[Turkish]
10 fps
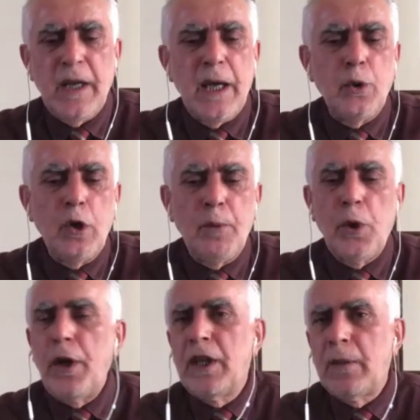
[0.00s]

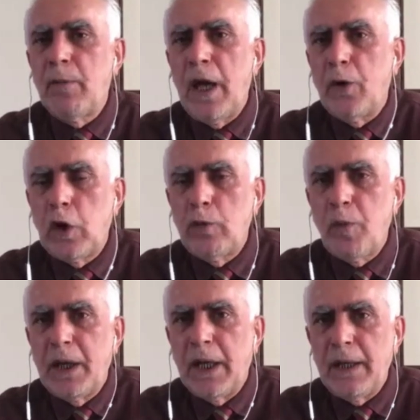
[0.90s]
Ekonomi yönetimi,
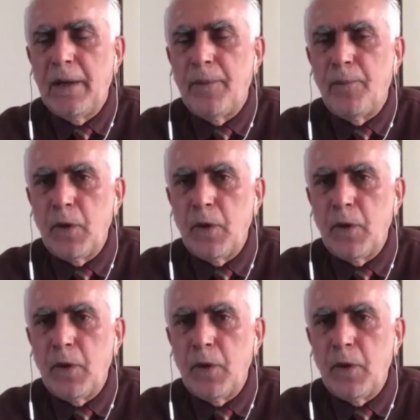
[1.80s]
ekonomi bakanı,